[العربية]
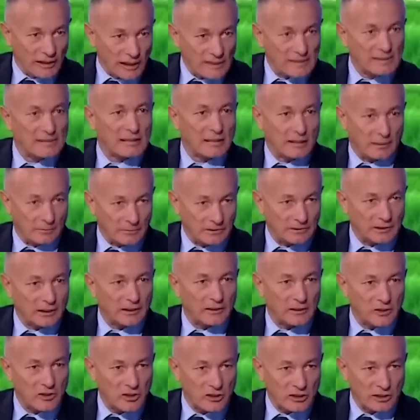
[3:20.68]
العسكر عم
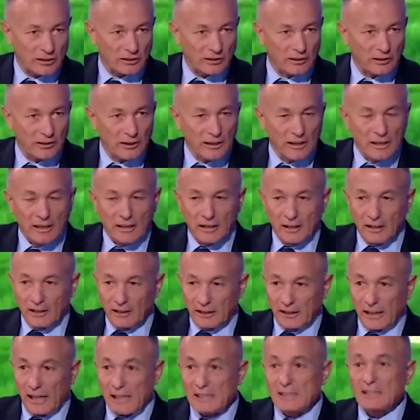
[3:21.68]
بيضطر يشتغل
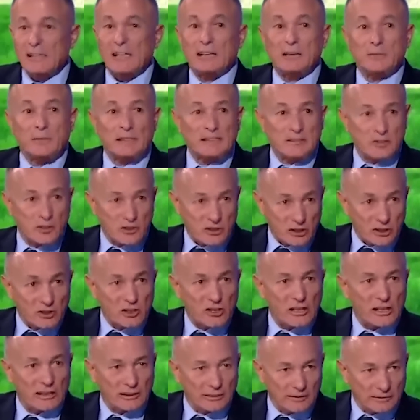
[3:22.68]
العسكري بس
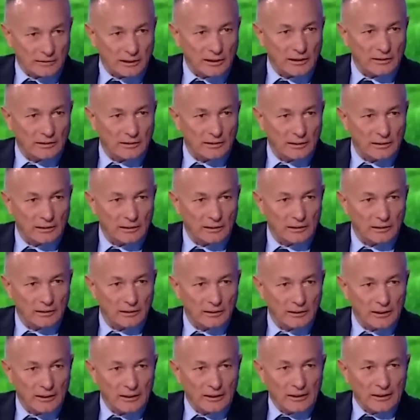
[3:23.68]
يشتغل شغله تانية
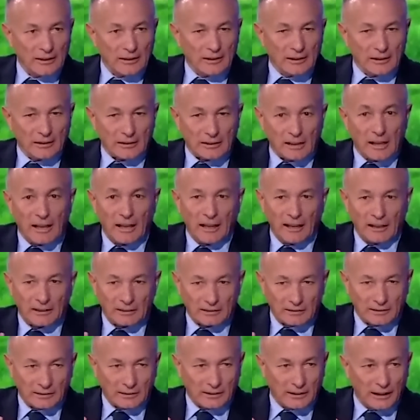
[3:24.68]

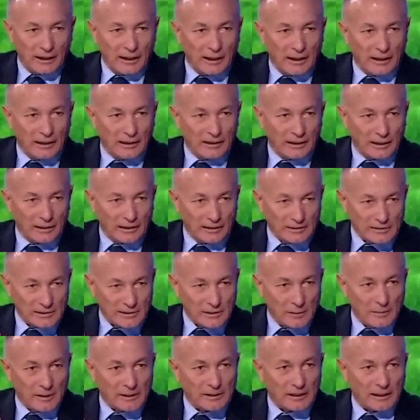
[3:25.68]
راحت
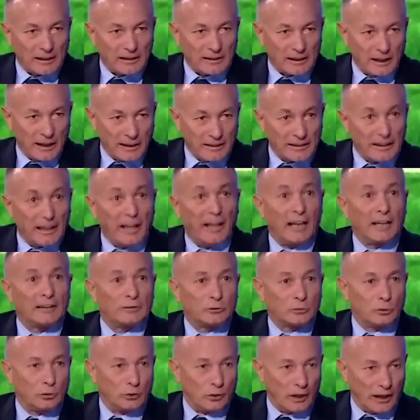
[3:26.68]
اذا بدك
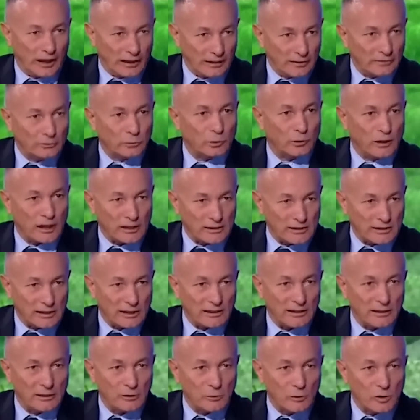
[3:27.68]
قناعاته وعائلته
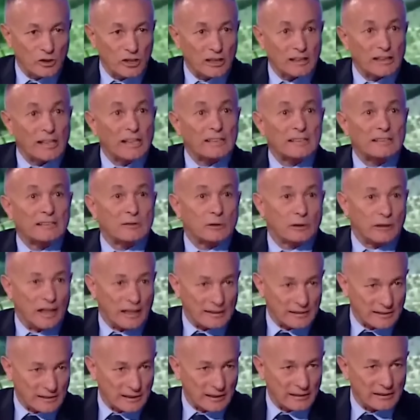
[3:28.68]
العسكريه وشراسته
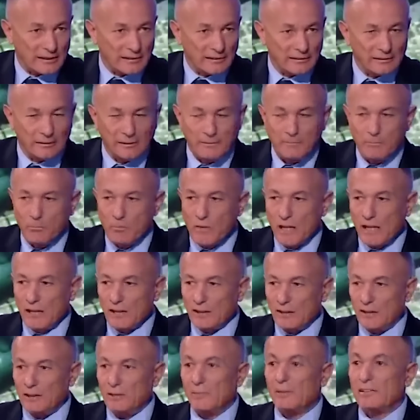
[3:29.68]
العسكريه كمان ايه
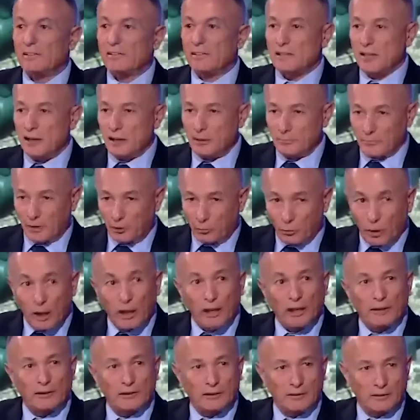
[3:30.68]
طبعا يعني بس تلاقي
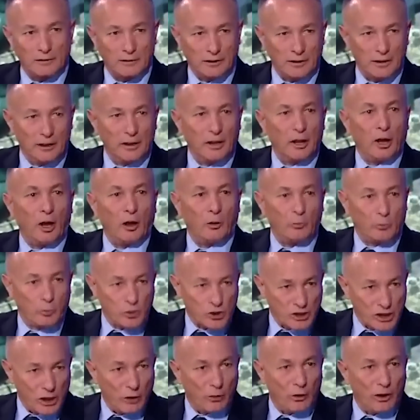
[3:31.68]
مغوار صح. او
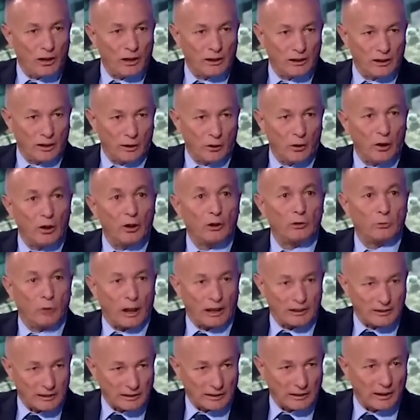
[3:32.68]
مجوقل او هول
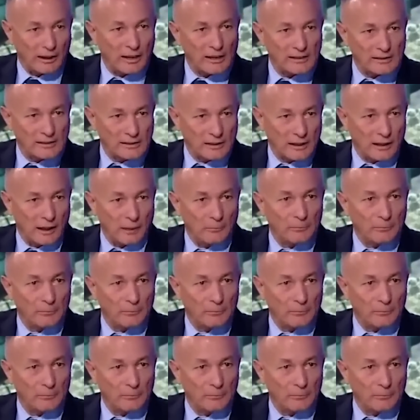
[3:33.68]
الوحدات الخاصه